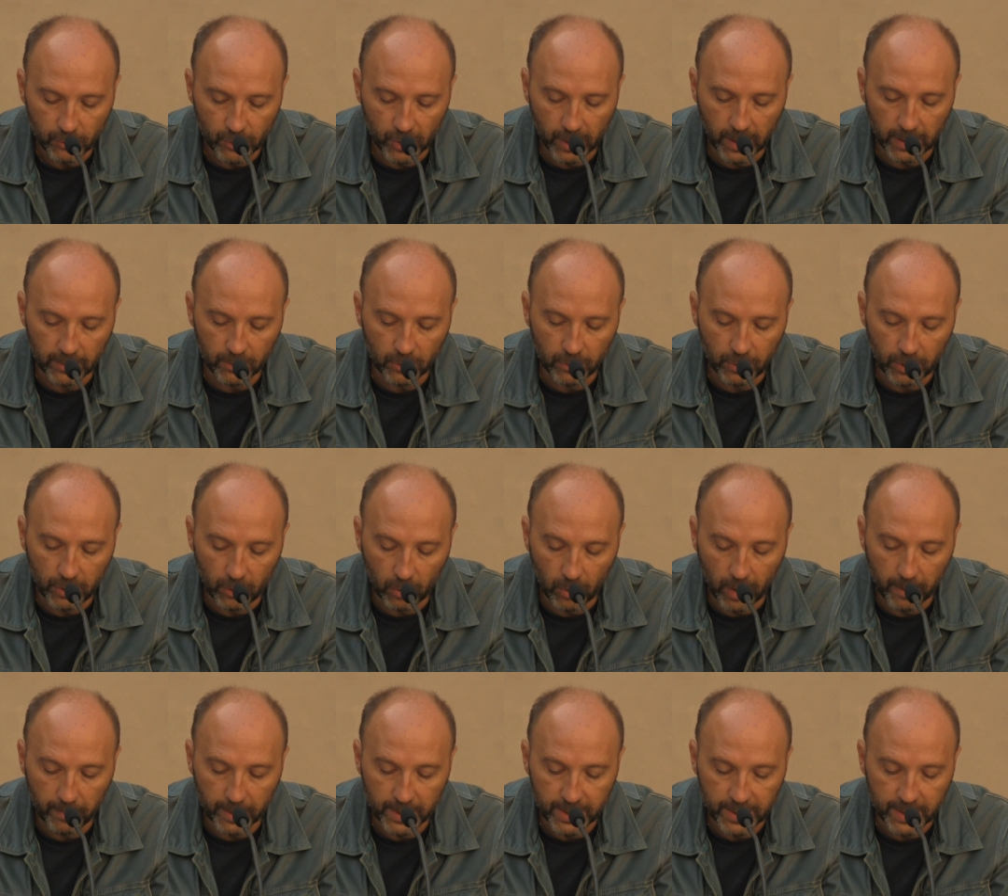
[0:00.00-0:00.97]
cercando di
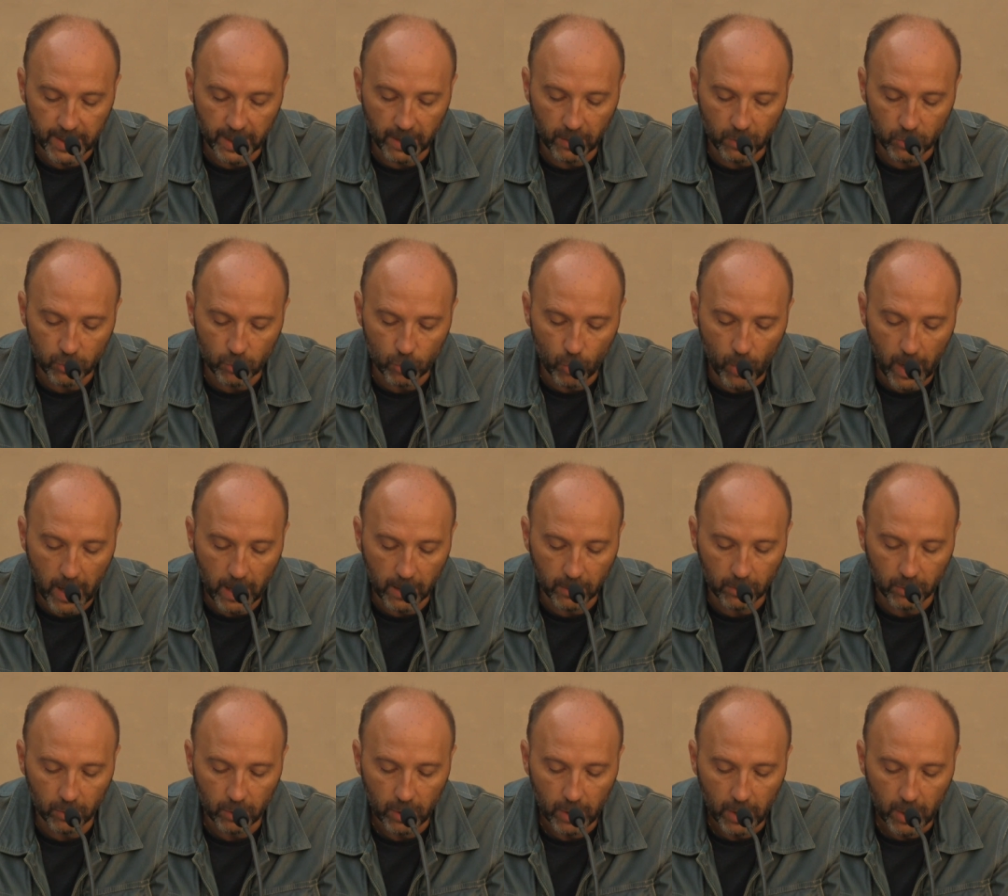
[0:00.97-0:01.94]
non abbassare lo
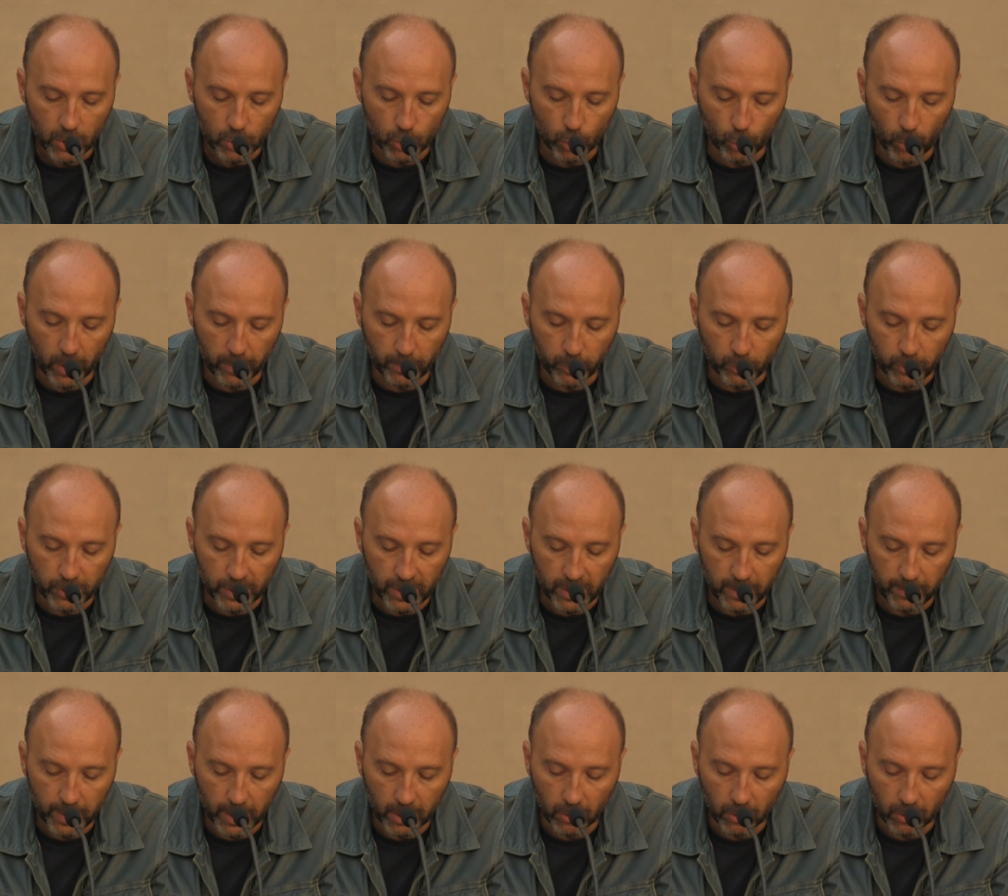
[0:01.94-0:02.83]
sguardo su quei puntini